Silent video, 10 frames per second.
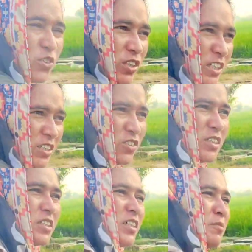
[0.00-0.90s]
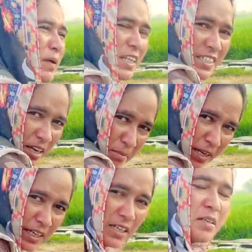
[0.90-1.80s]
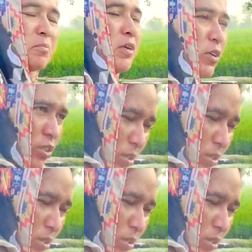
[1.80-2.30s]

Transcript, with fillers: हैं रोटी रोटी के पहले चाय बनाएंगे फिर